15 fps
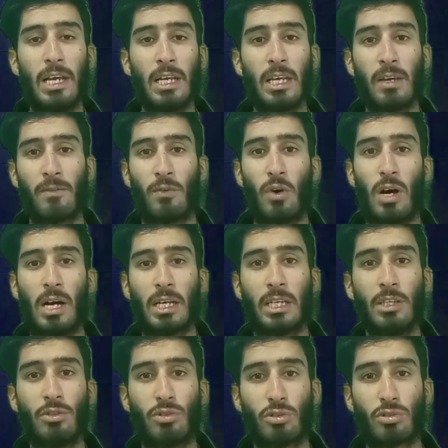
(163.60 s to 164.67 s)
है कि वो
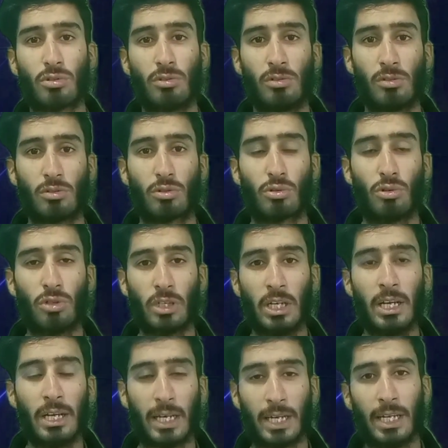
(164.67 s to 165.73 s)
आके जो
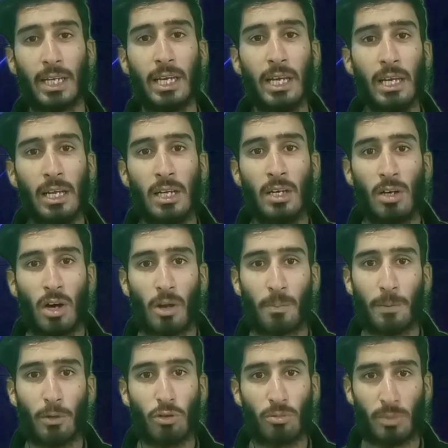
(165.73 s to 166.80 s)
स्क्रूटनिंग करेंगे और
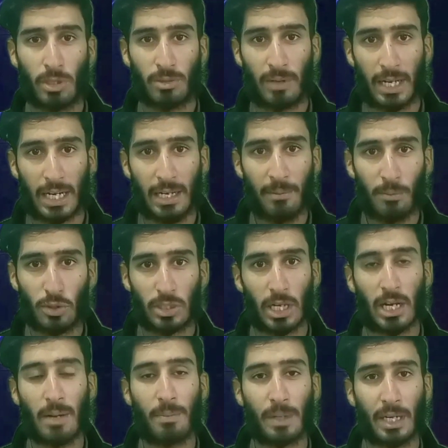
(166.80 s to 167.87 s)
फिर उम्मीदवार
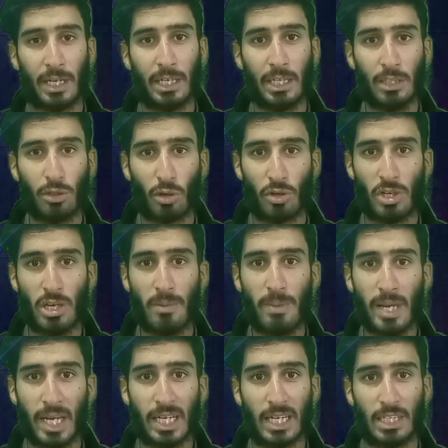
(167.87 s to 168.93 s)
मंतखब करेंगे तो ये
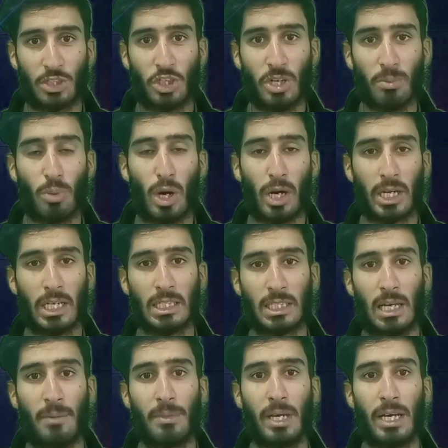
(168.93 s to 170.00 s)
भी एक अजीब वाक़
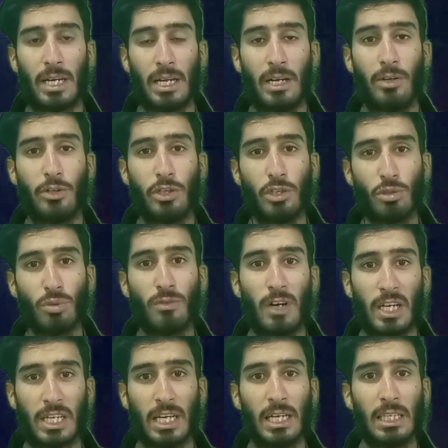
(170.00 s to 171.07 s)
सामने आ रहा है ये जो
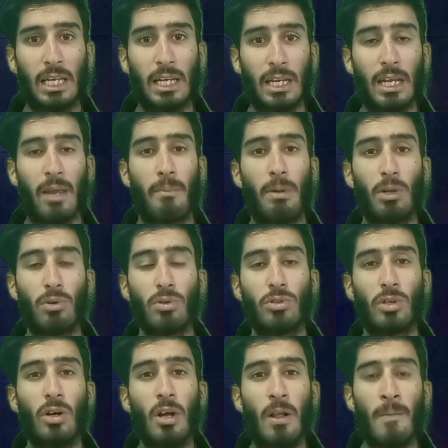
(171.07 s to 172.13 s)
वाक़ आ रही है बिल्कुल
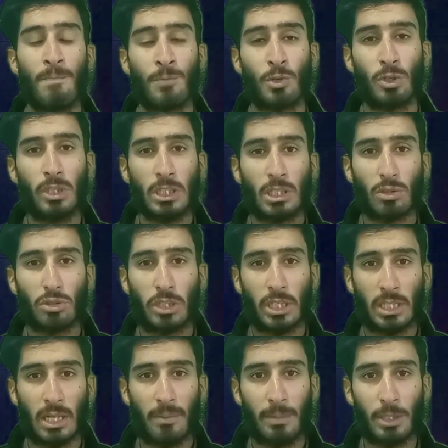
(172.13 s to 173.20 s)
जो उन्नीस सौ
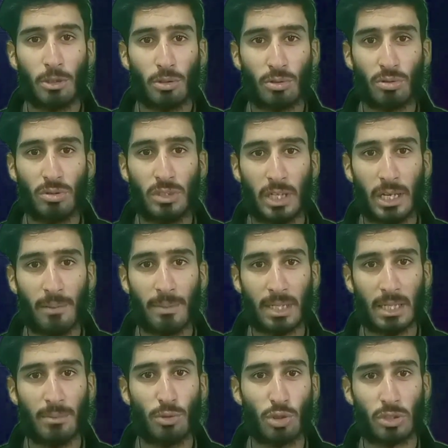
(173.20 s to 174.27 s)
छिहत्तर में तो ख़ुद नहीं
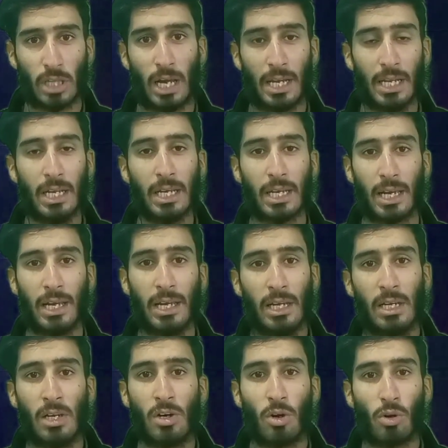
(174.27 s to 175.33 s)
मतलब जो तारीख़ है
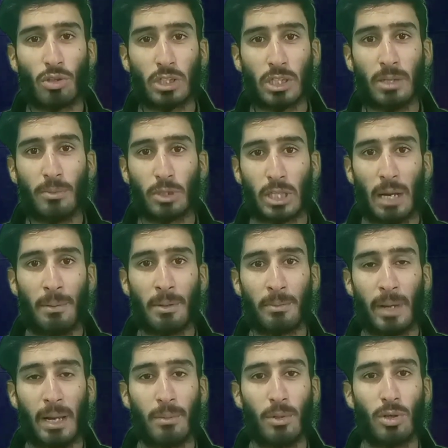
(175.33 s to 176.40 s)
उसके मुताबिक
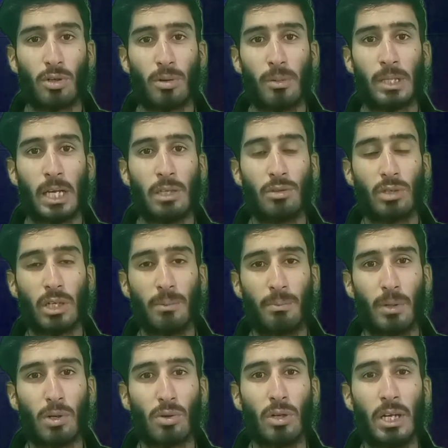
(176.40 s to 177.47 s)
मैं आप लोगों को बता दूँ कि
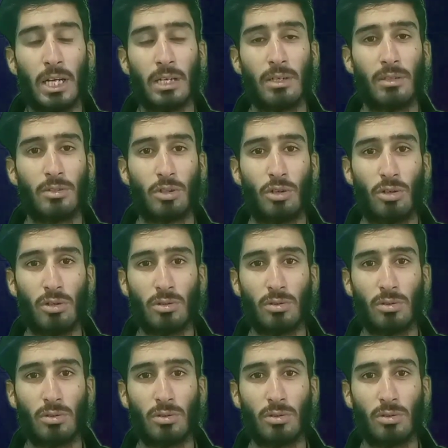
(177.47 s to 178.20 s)
बिल्कुल जो